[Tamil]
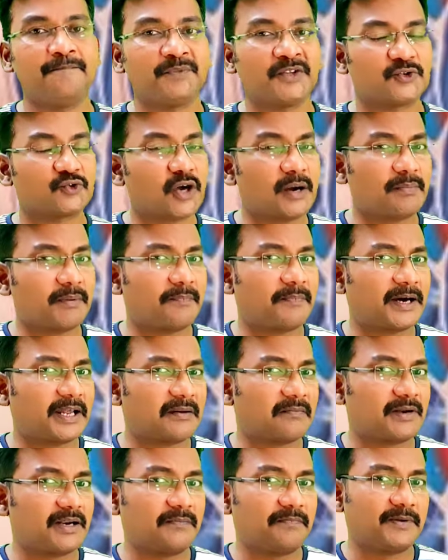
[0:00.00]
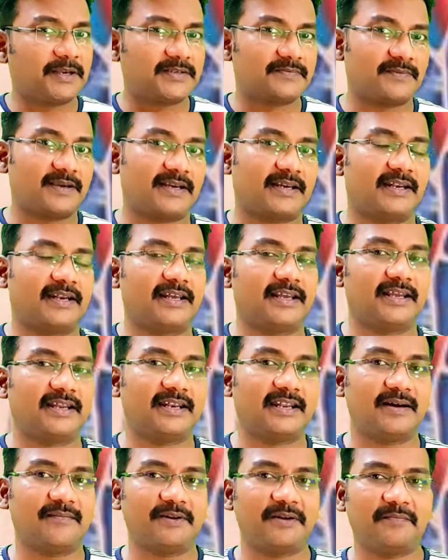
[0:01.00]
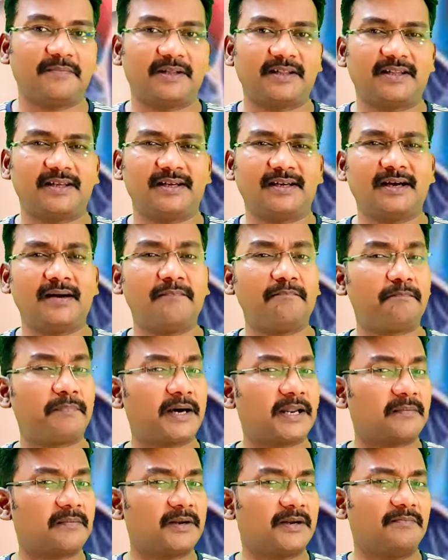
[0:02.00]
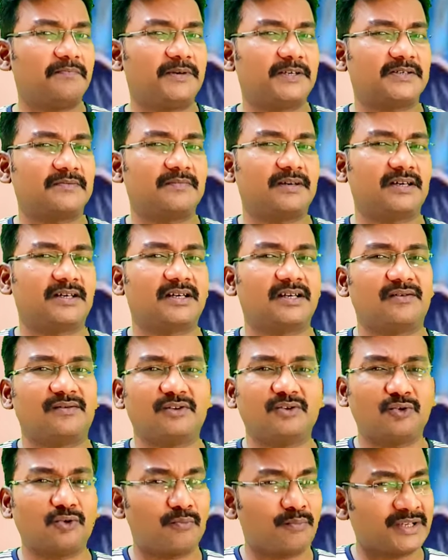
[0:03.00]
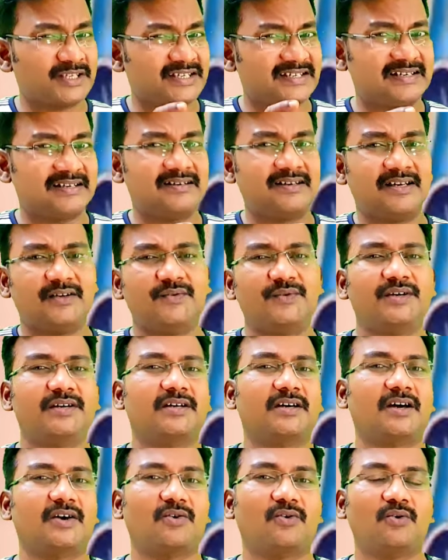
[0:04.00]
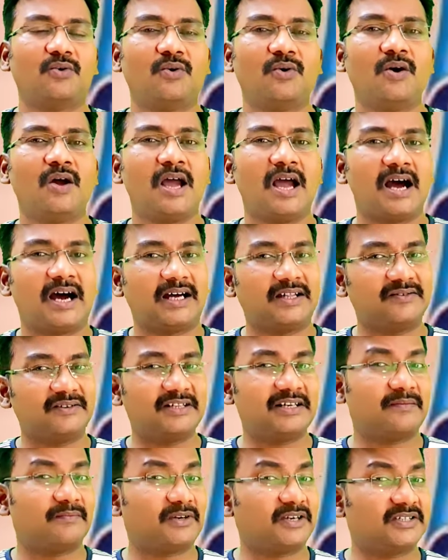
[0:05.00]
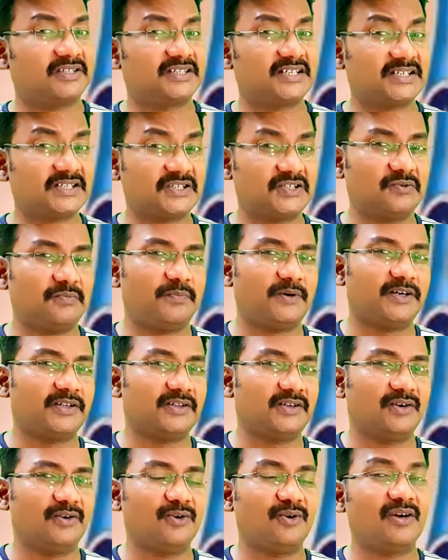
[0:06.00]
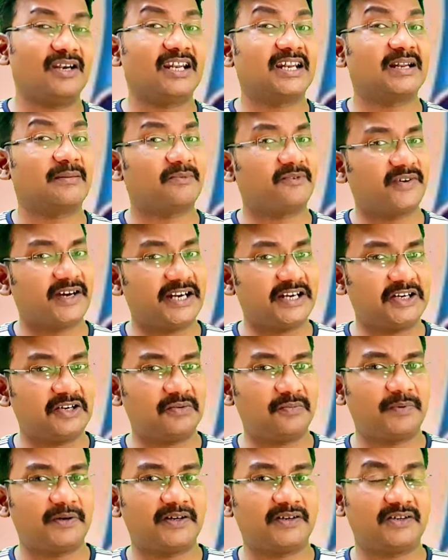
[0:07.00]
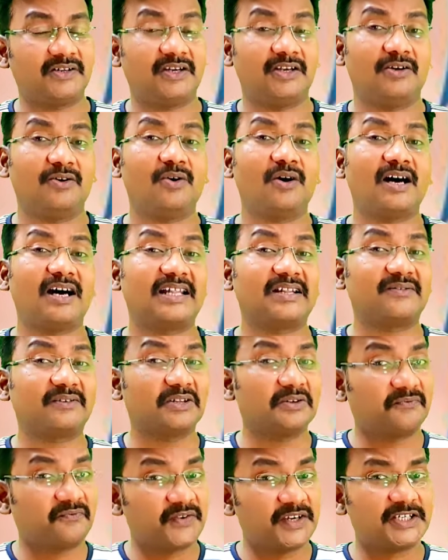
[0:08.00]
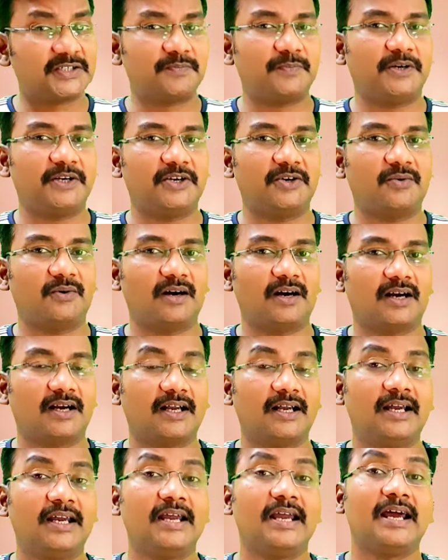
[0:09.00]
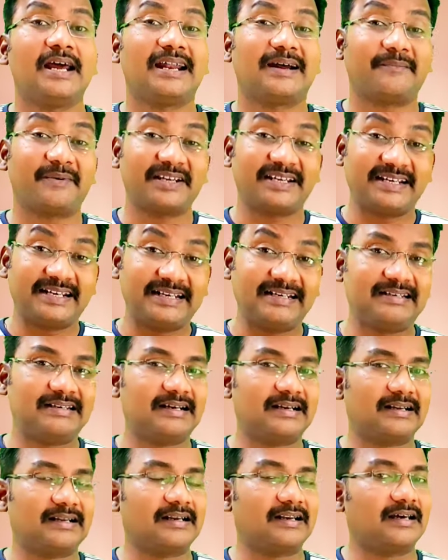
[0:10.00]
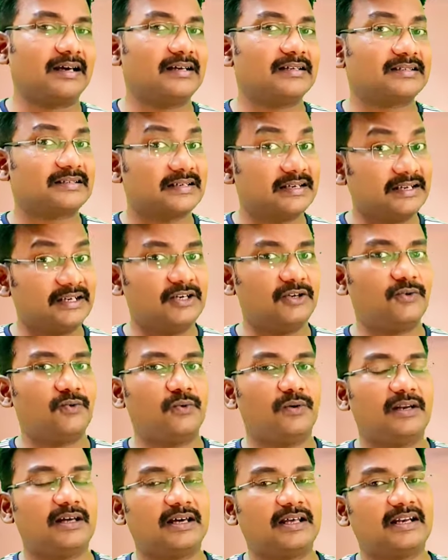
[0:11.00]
ஸோ அப்போ பர்மனன்ட் பேஸ்மேக்கர்னால் என்ன அப்படின்னு பார்த்தீங்கன்னா பர்மனன்ட் பேஸ்மேக்கர் வந்து ரொம்ப சின்ன யூனிட்டாக இருக்கும் அது வந்து நம்மளோட செஸ்ட்டு பகுதியிலோ இல்லை நம்ம வயிற்று பகுதியிலோ அதை வந்து ஃபிக்ஸ் பண்ணிவிடுவாங்க நம்ம இன்டர்னலாக ஸ்கின்னுக்குள்ளார